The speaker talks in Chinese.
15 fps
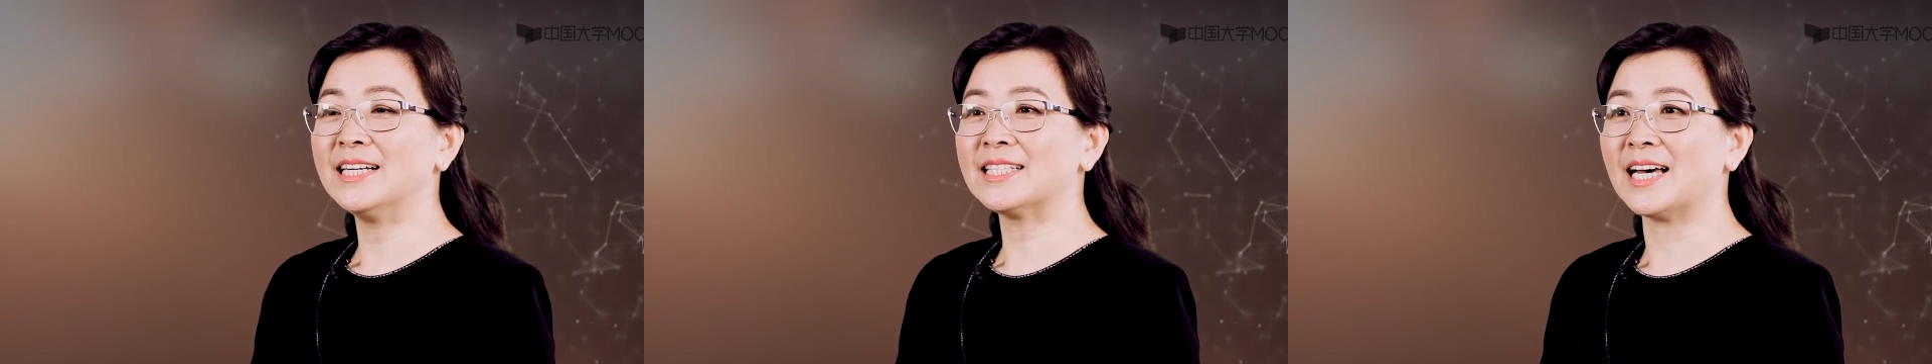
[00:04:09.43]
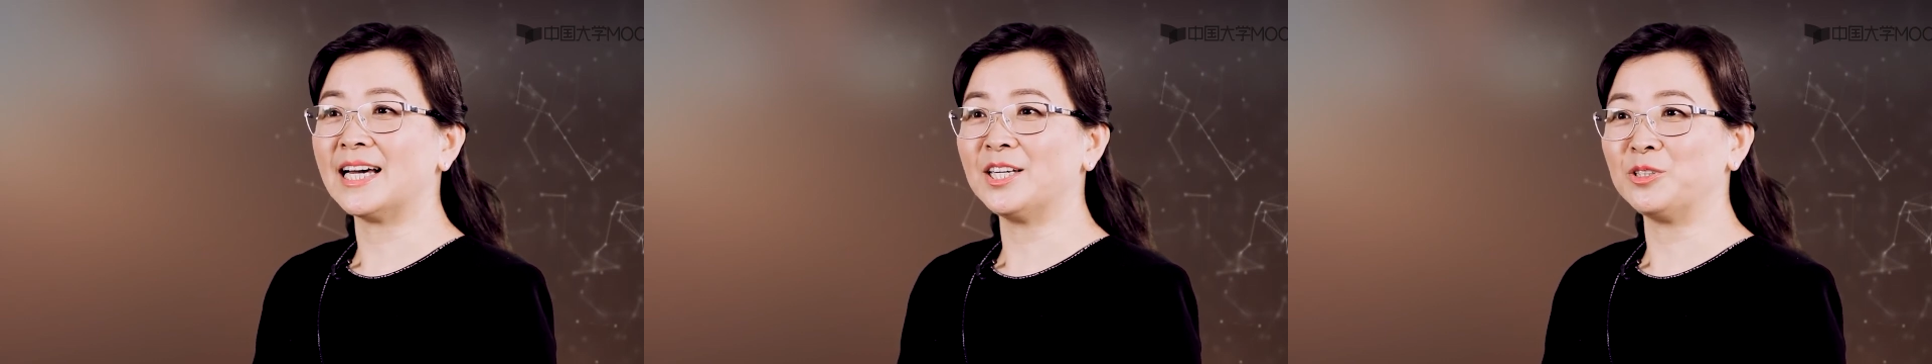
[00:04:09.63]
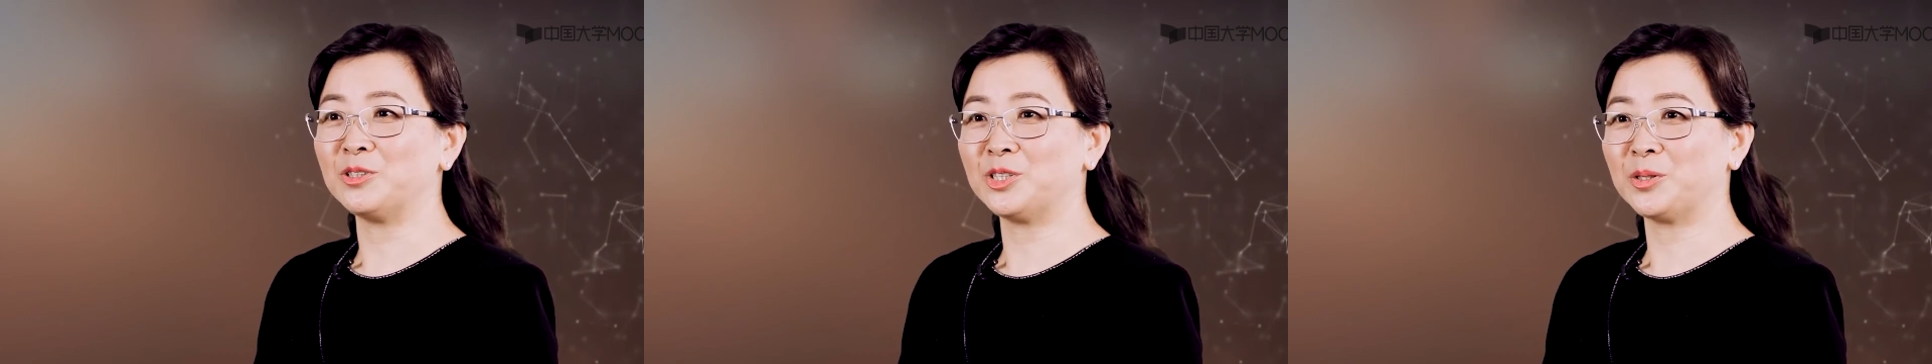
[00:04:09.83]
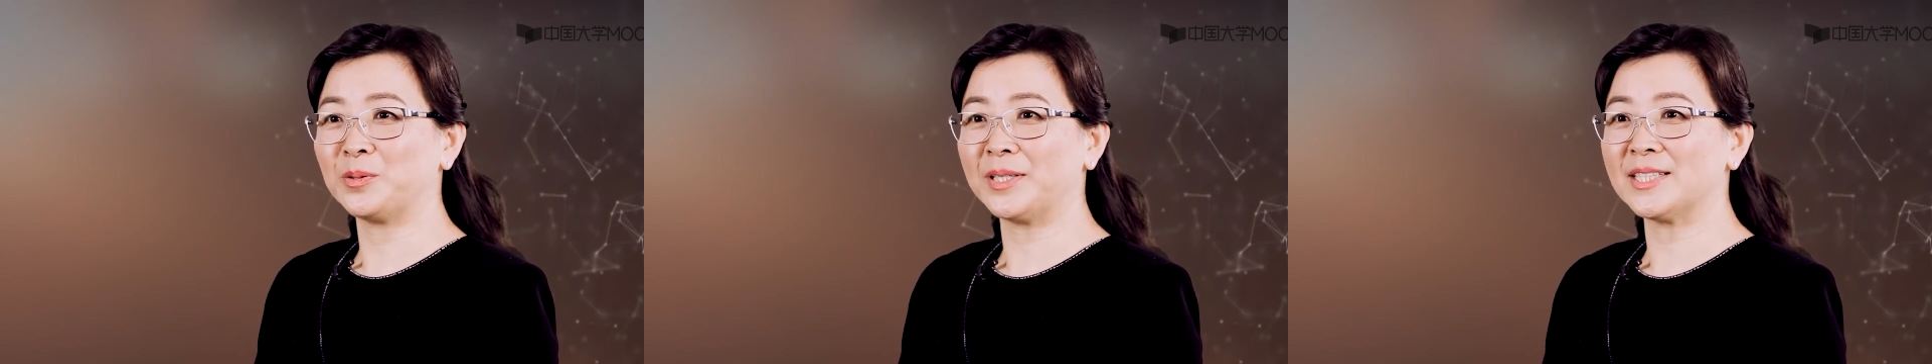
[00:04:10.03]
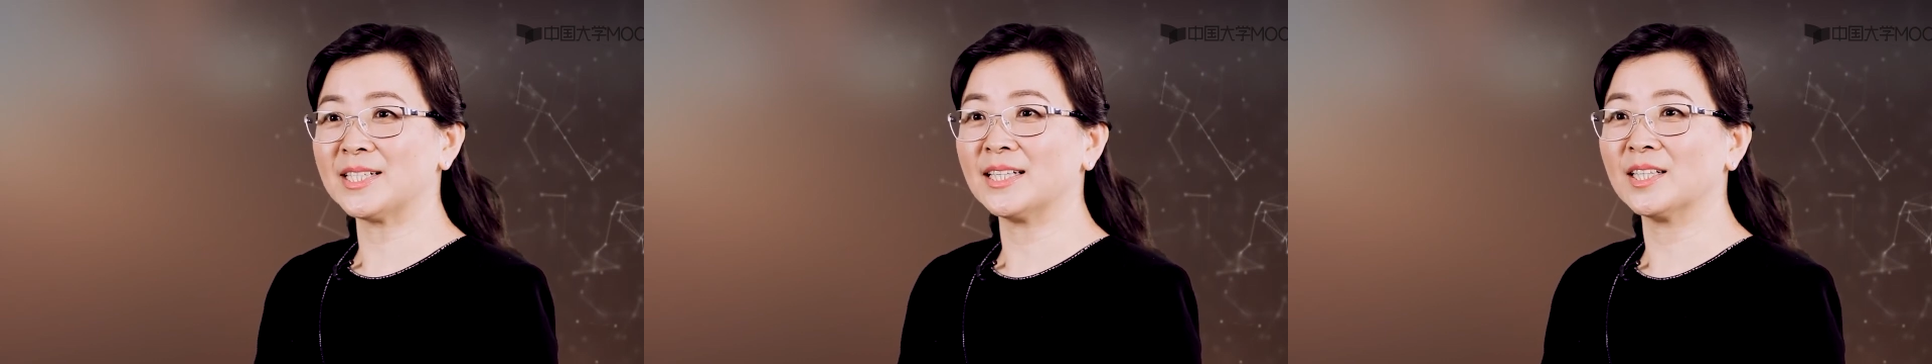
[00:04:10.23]
才有机
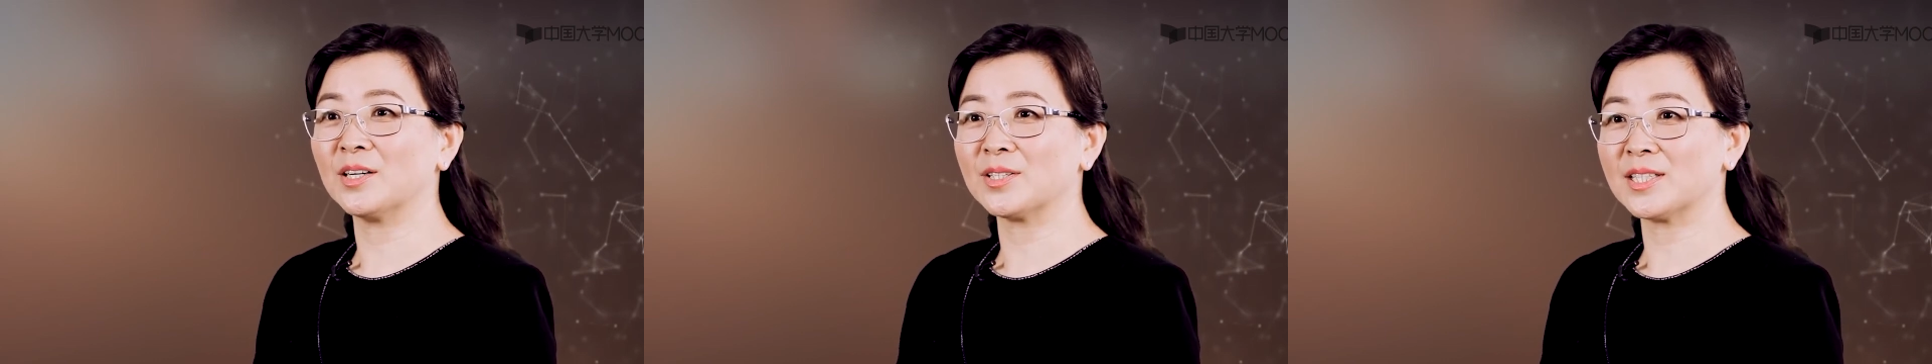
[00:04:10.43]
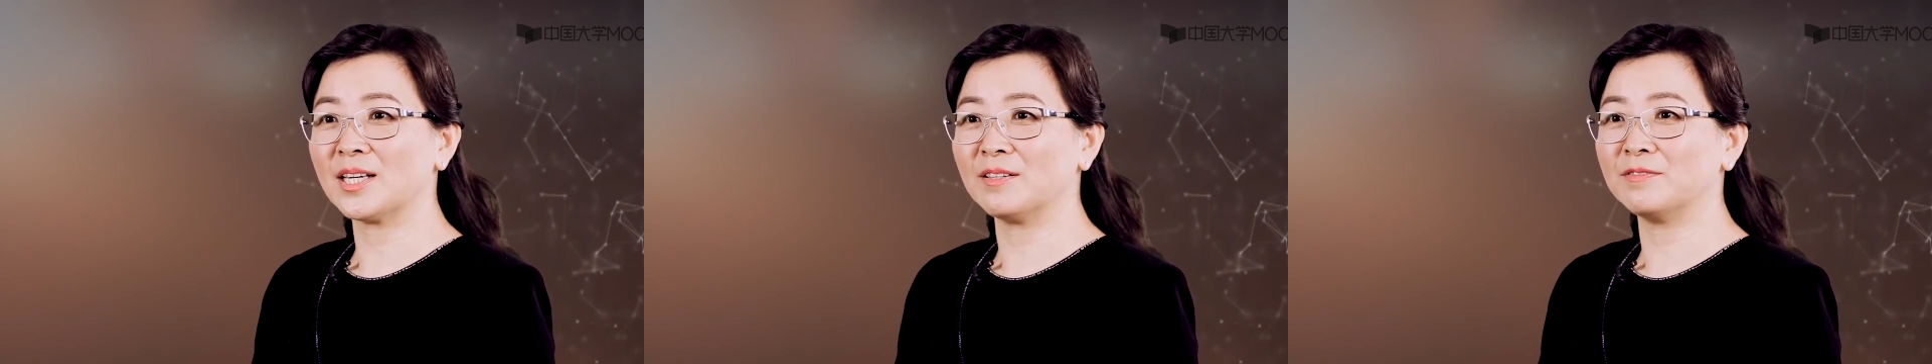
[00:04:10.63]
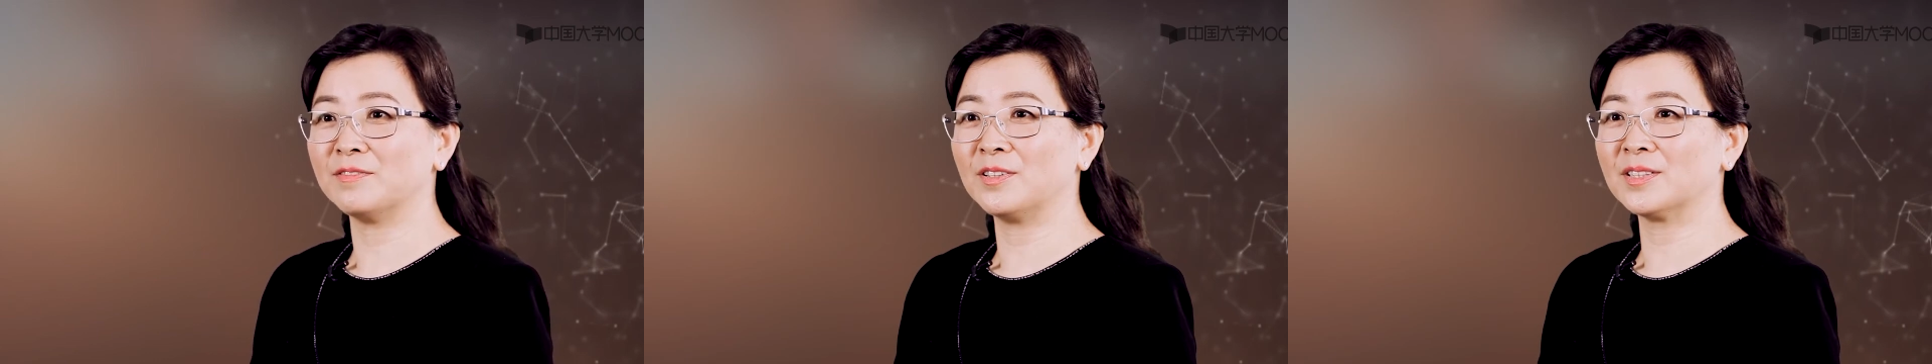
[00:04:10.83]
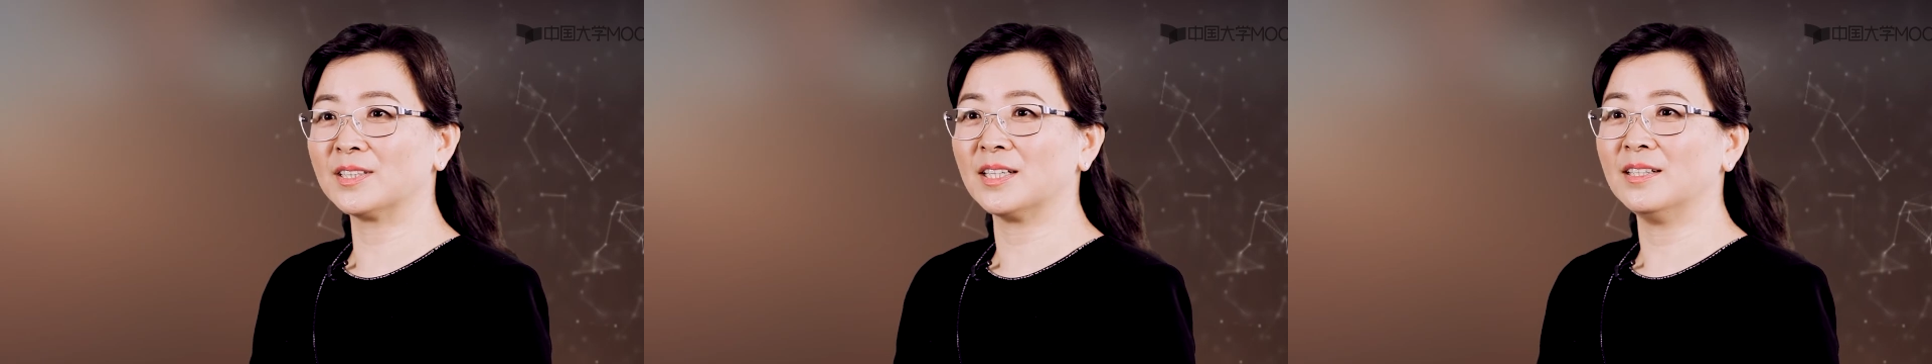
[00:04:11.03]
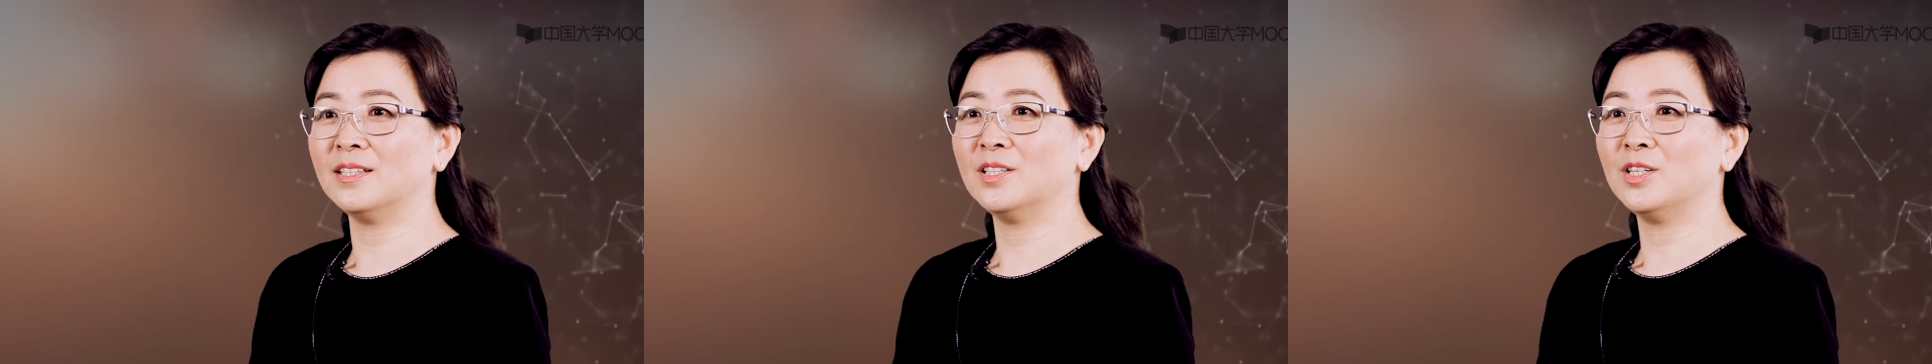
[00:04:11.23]
会占到上风的，